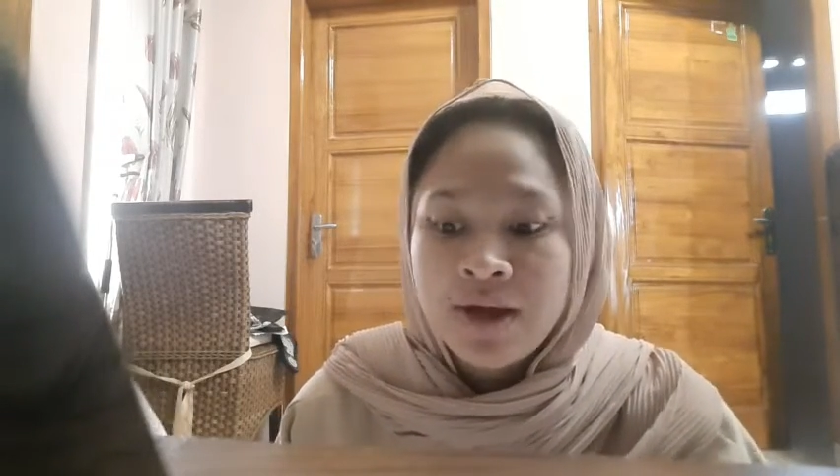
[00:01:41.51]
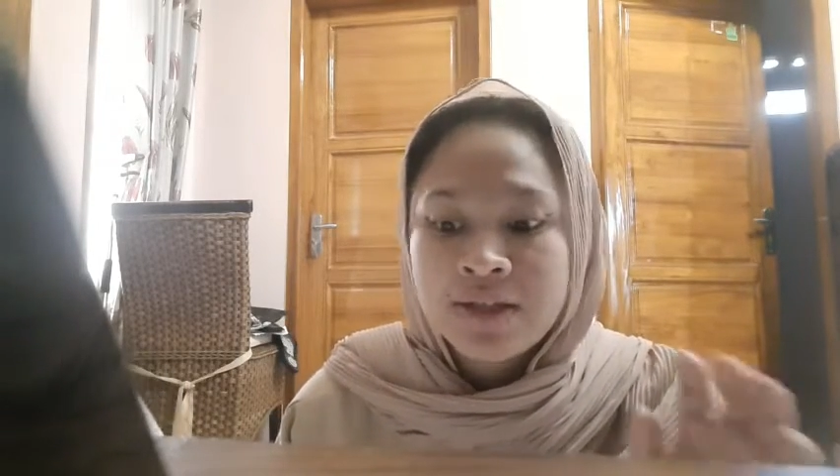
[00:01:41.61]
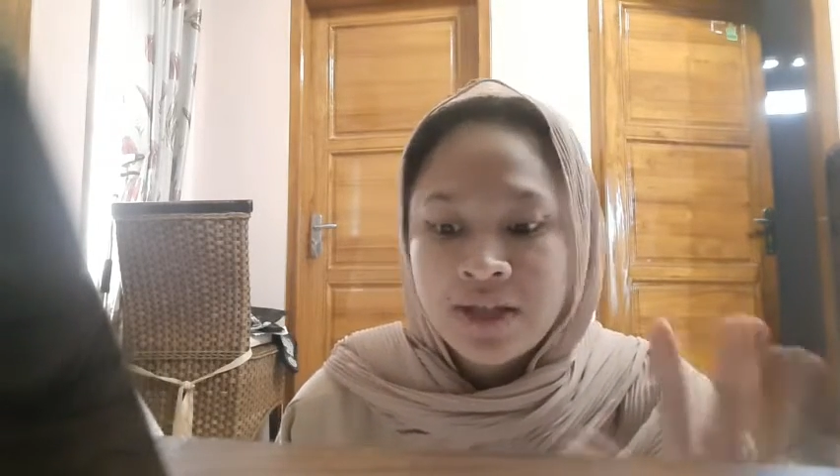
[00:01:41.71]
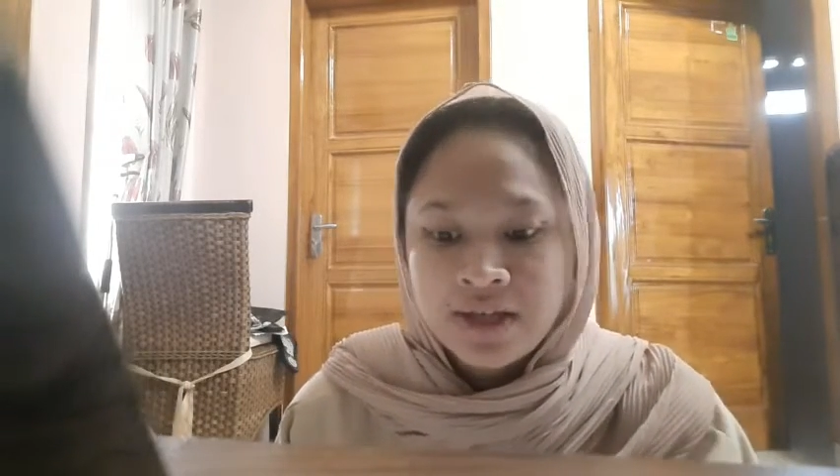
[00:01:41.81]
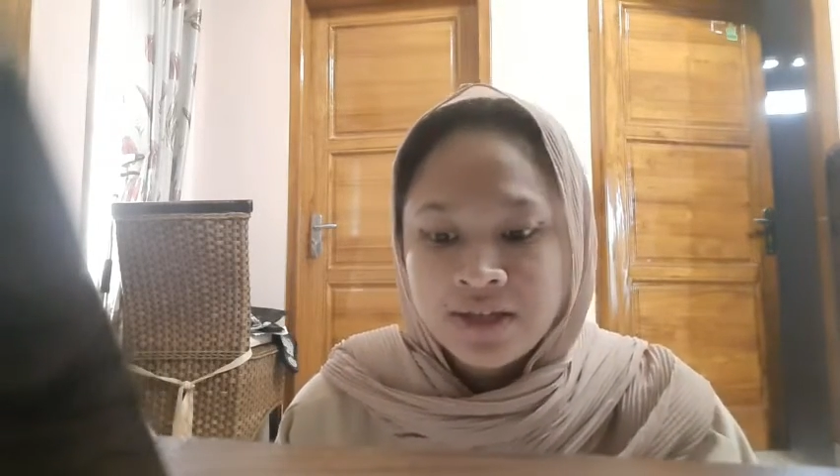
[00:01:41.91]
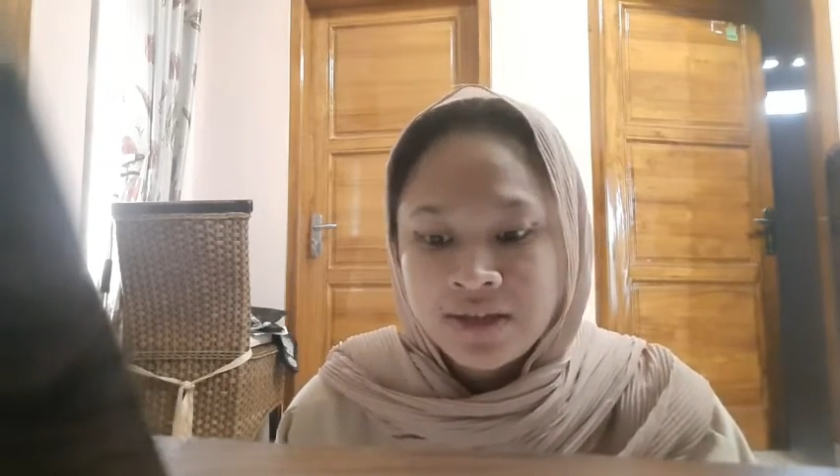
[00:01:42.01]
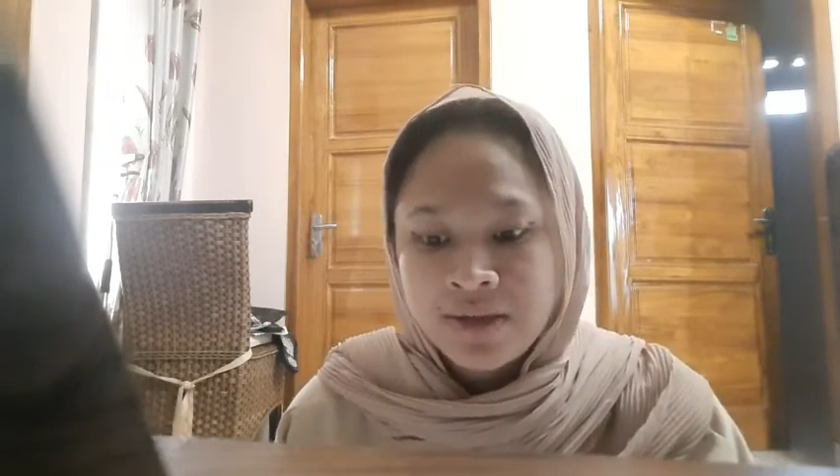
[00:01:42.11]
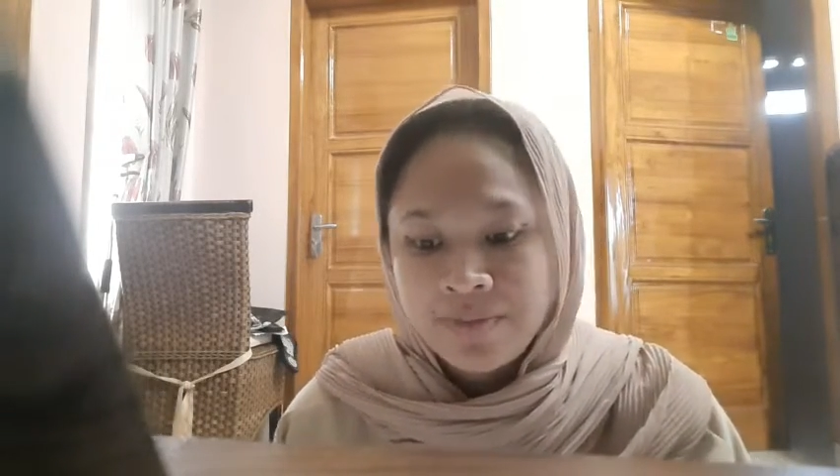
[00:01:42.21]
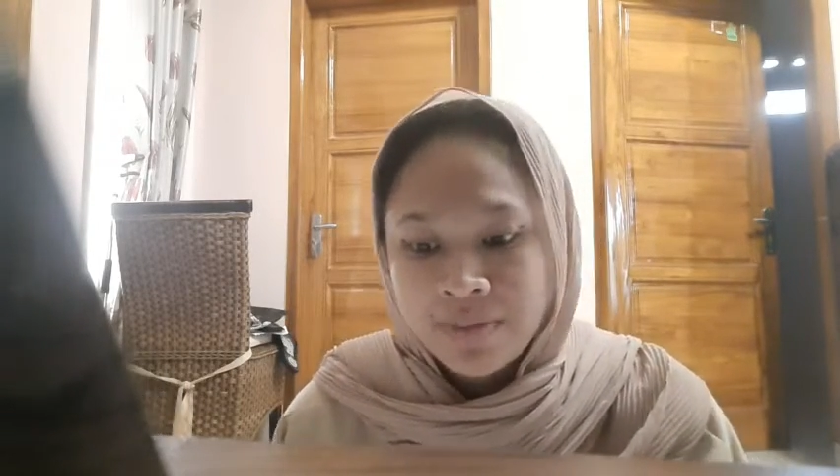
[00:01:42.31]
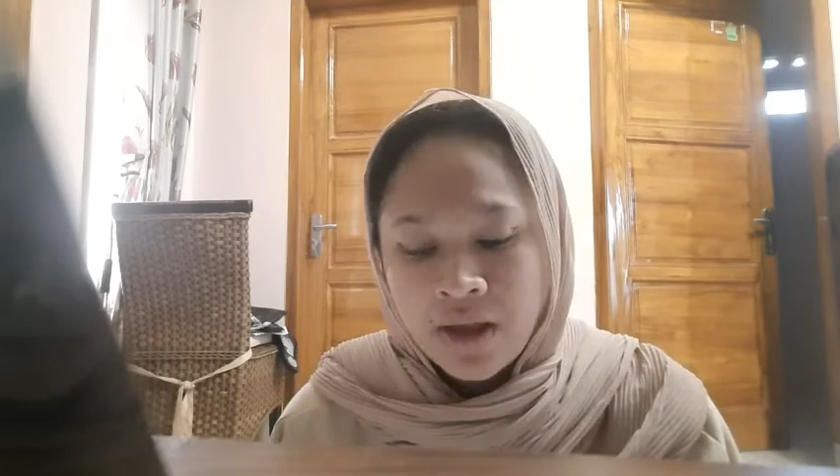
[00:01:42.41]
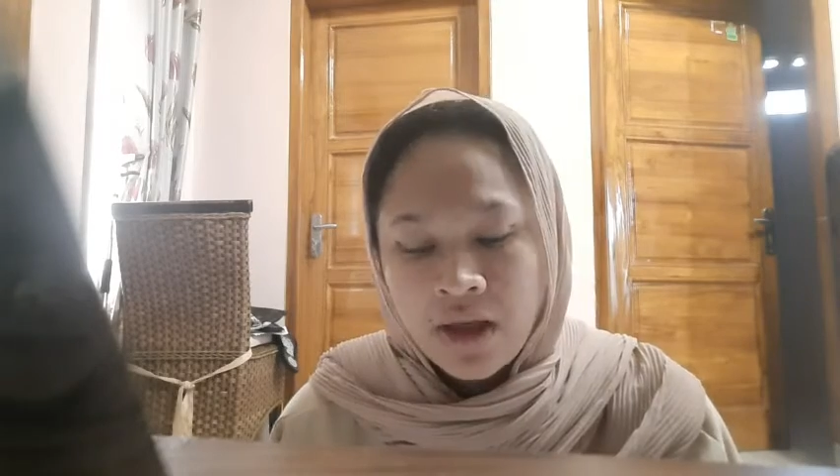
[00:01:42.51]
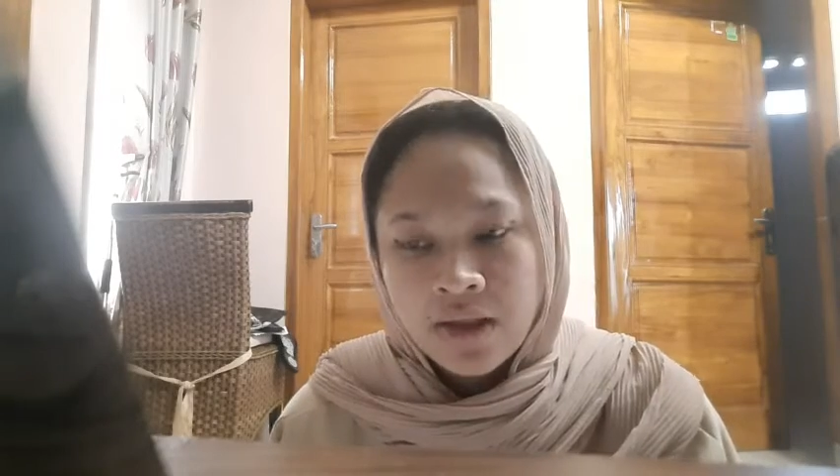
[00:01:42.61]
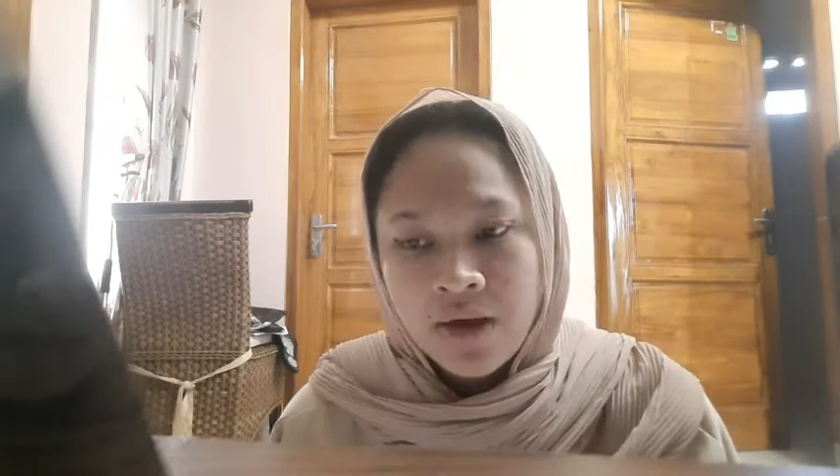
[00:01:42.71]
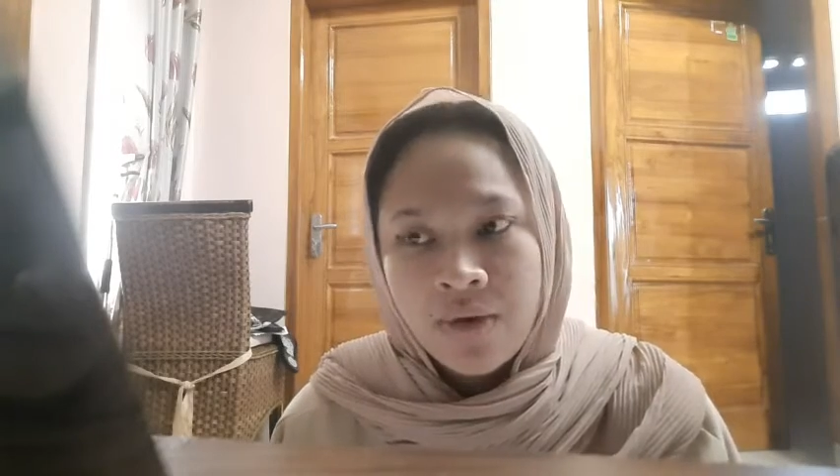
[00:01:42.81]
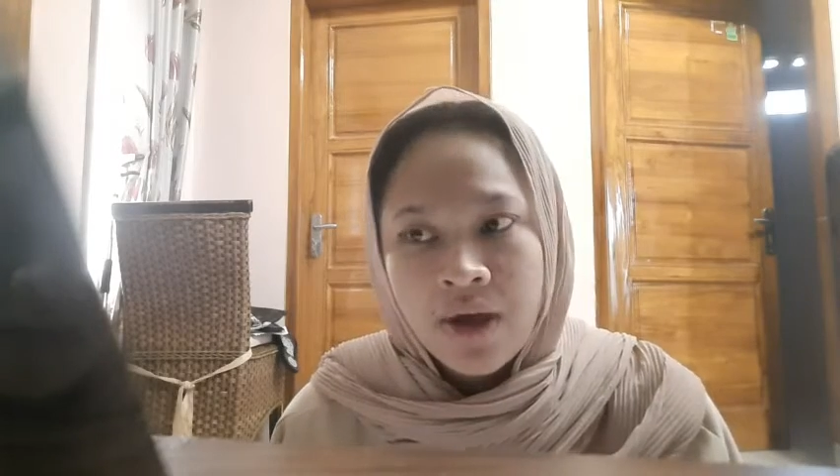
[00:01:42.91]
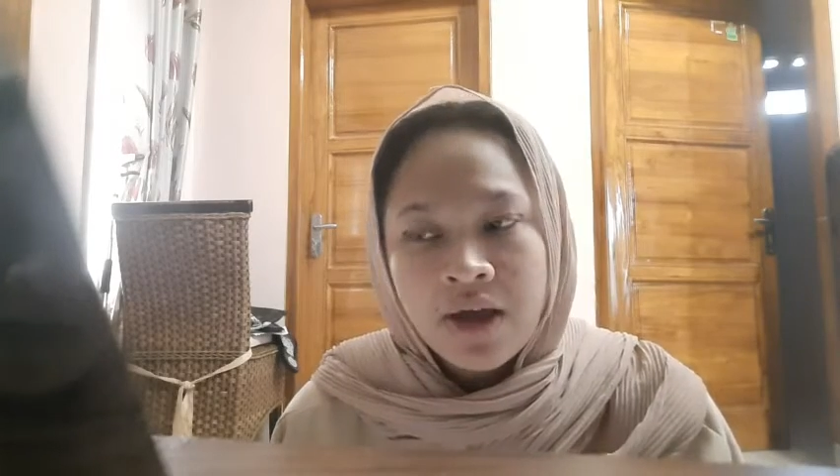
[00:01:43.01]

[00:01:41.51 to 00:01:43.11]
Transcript: stres atau